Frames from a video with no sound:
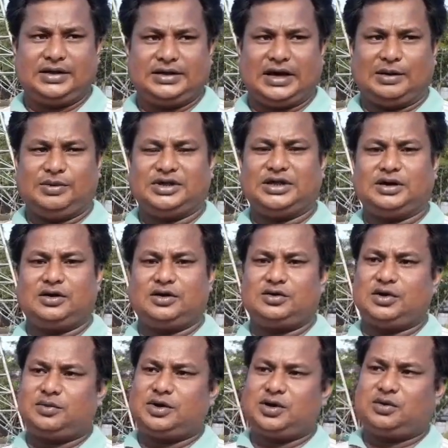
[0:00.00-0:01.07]
যে আমাদের
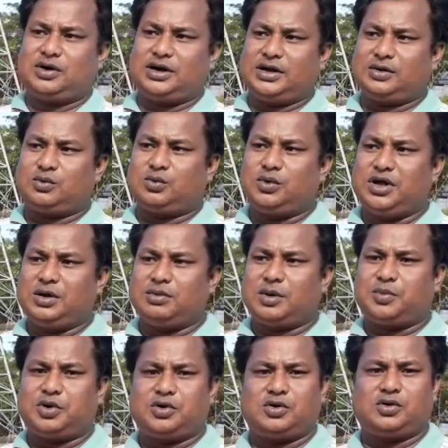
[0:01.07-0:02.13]
হয়তো আমরা ওখানে কুড়ি বা
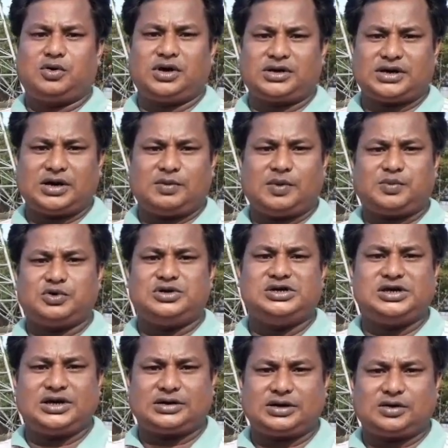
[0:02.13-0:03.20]
পনেরো হেক্টর বা
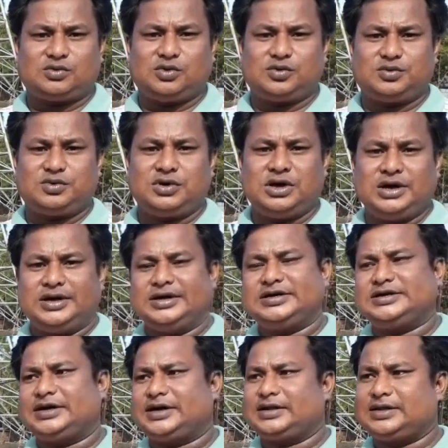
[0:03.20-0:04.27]
পঁচিশ হেক্টর করব
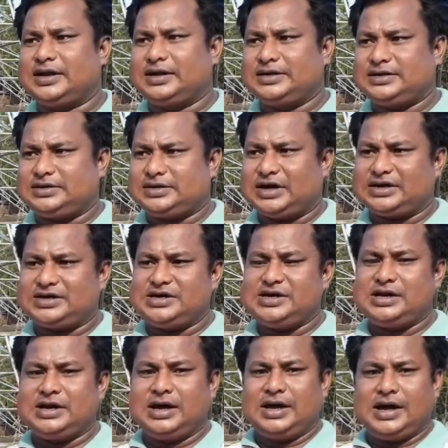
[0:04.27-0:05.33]
সেক্ষেত্রে
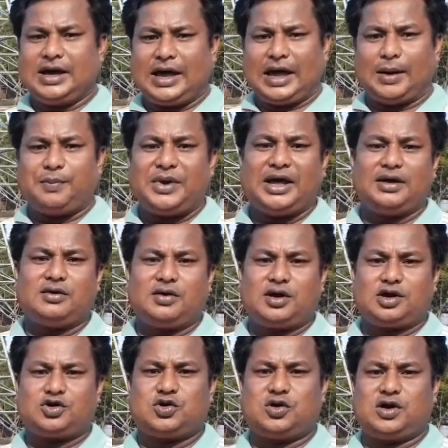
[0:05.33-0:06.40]
চাষির অ্যাপ্লাই
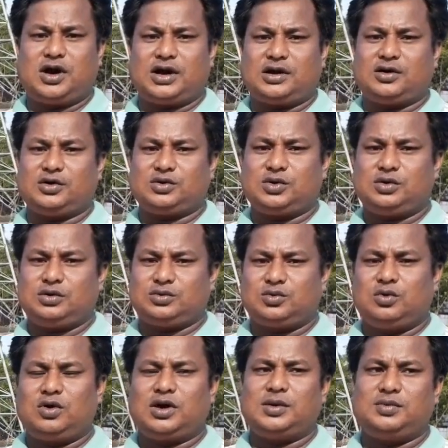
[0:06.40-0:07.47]
করার সংখ্যাটা হয়তো
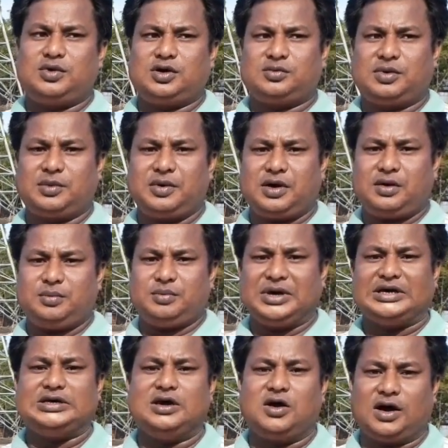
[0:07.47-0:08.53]
তুলনামূলকভাবে
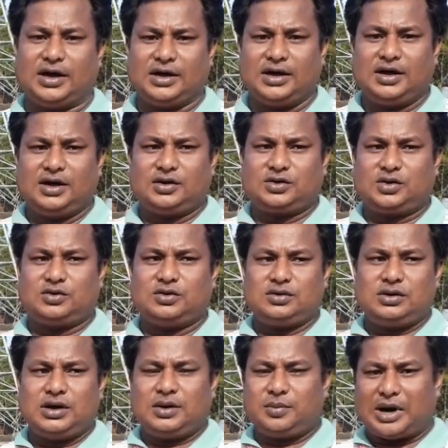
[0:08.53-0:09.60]
বেশি হয় তখন
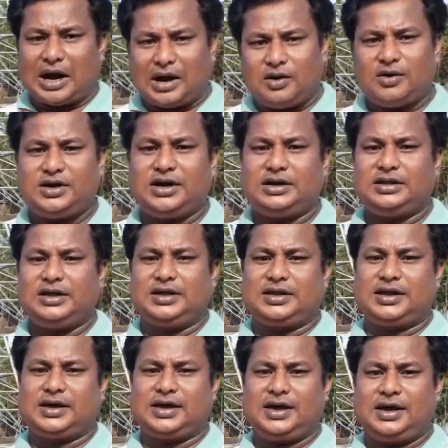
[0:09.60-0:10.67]
প্রায়োরিটির দিক
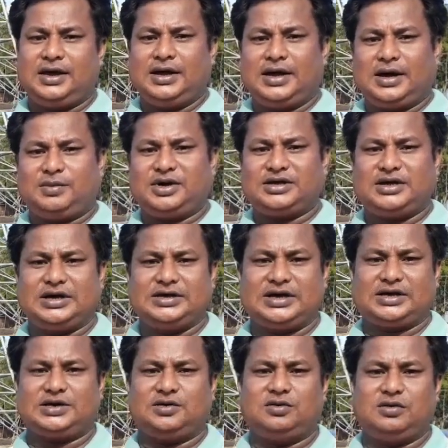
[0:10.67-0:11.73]
থেকে আমরা সেই
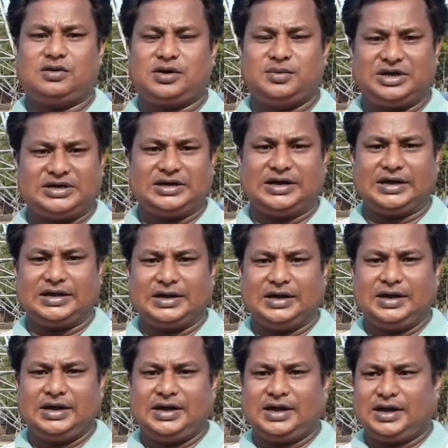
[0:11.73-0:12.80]
চাষিগুলোকে বেছে নিই
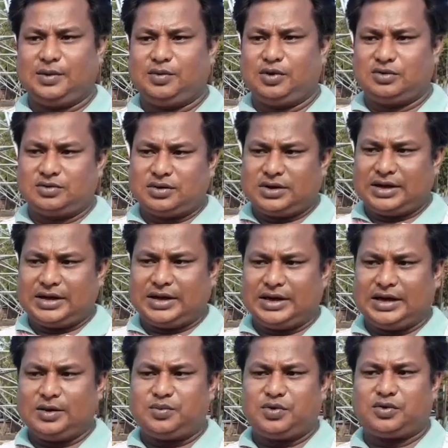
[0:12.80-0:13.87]
এবং
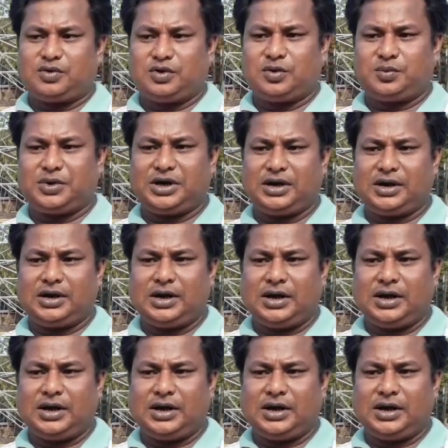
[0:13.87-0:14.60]
এই প্রকল্পের